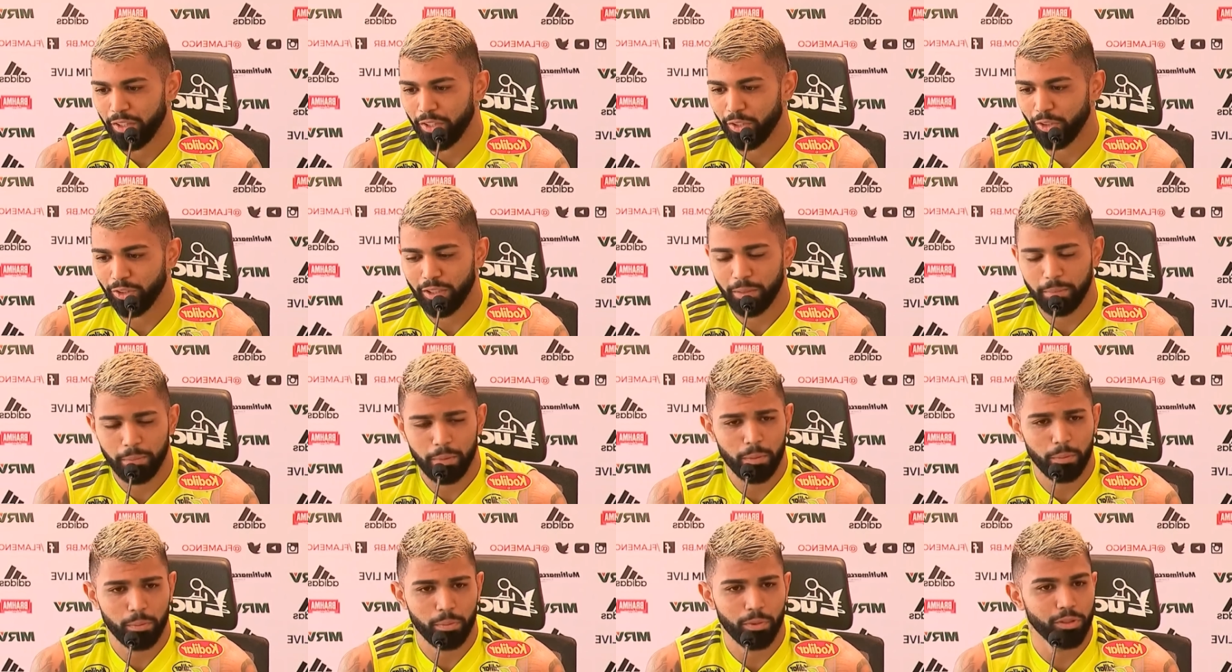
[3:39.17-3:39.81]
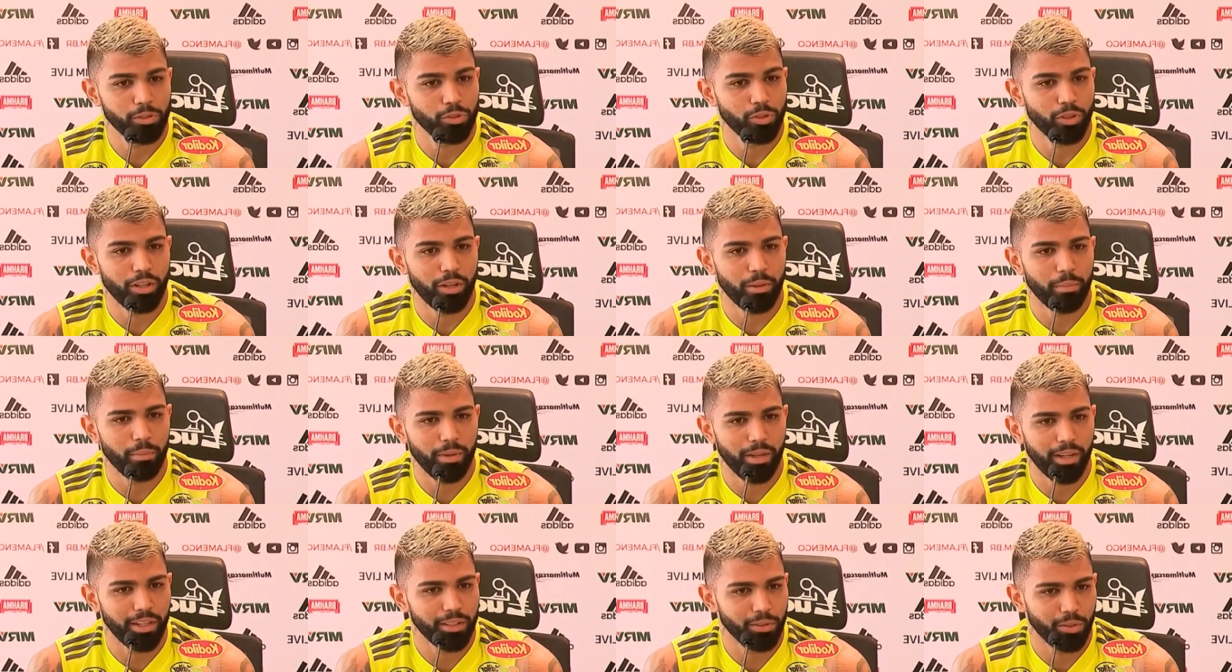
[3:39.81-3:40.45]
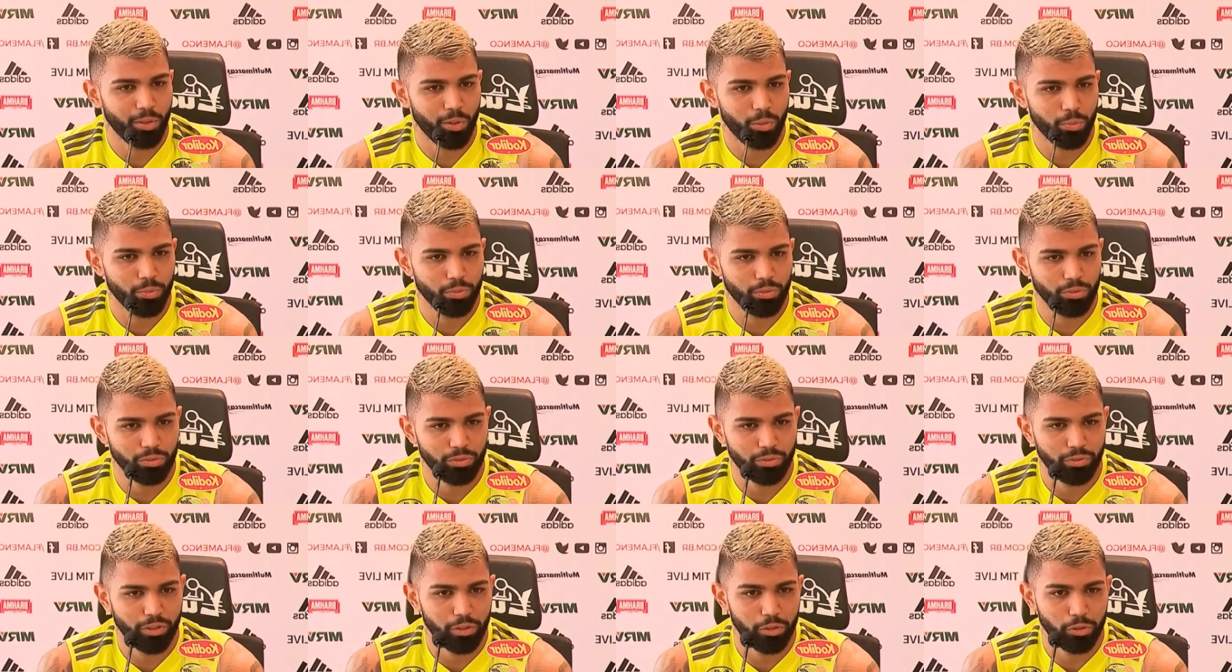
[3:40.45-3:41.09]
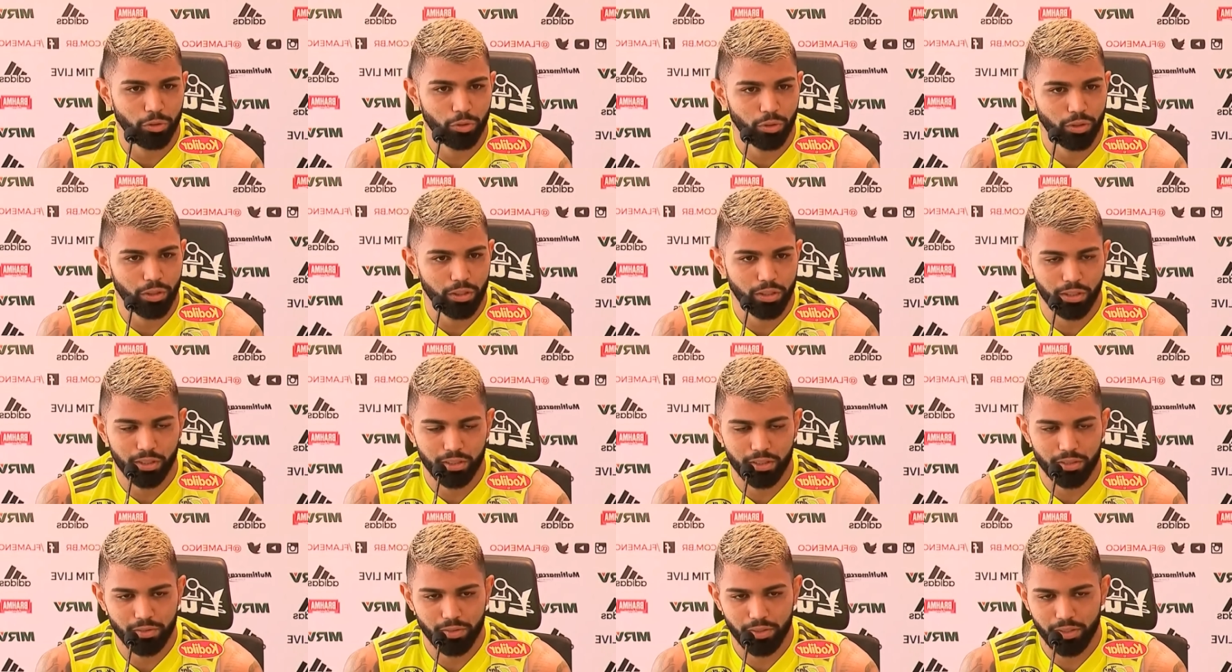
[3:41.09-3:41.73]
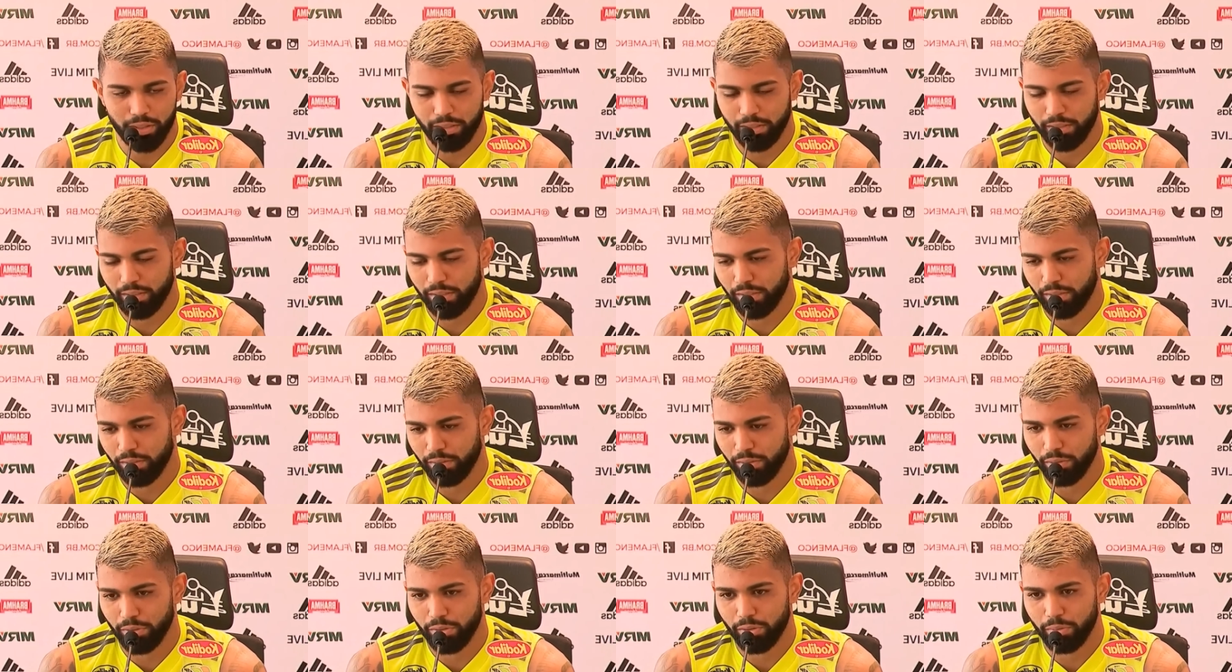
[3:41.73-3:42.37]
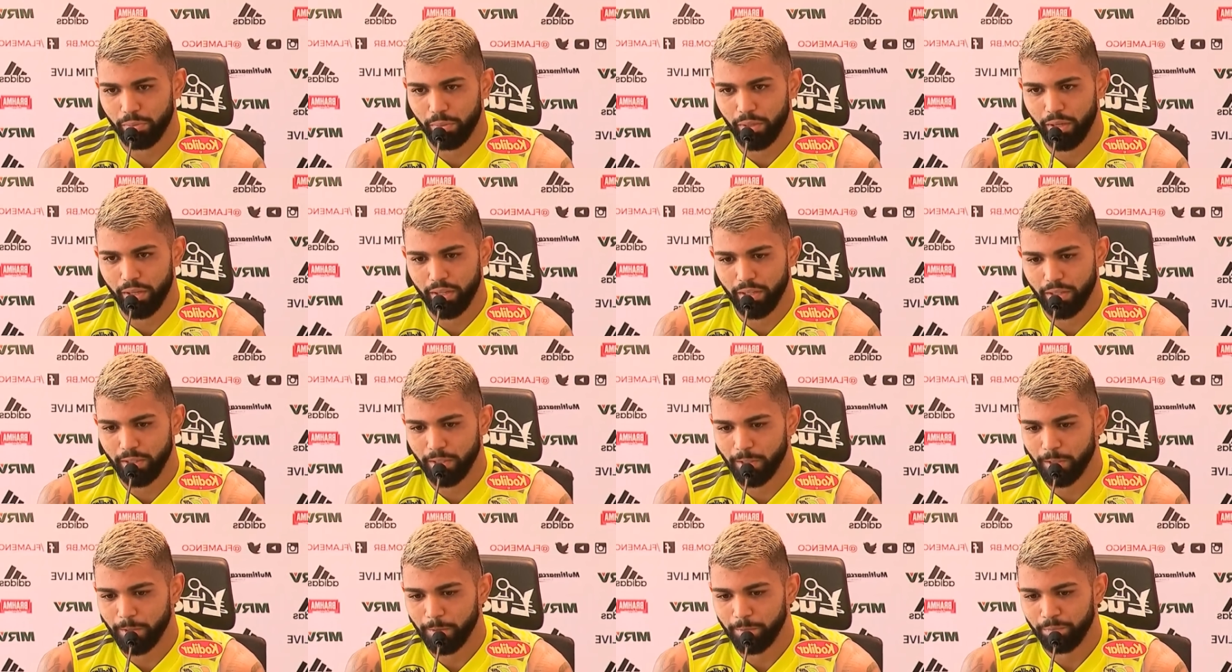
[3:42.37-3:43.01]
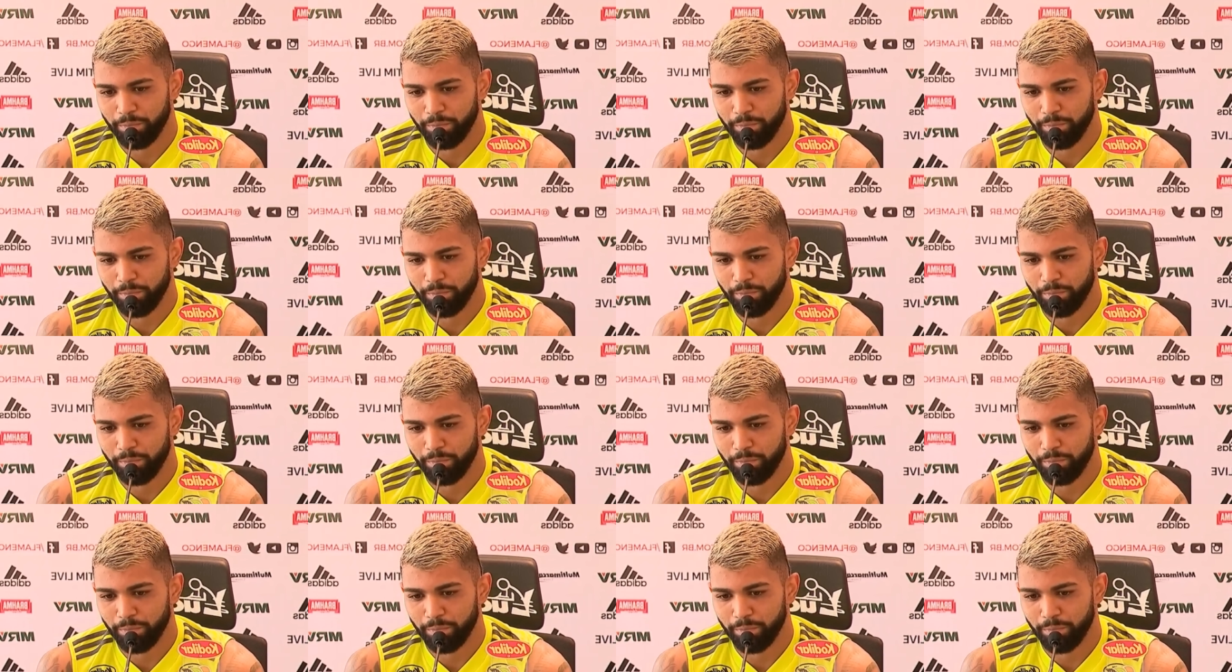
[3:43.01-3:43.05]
Que eu também posso jogar aberto, como venho jogando às vezes, ou de meia.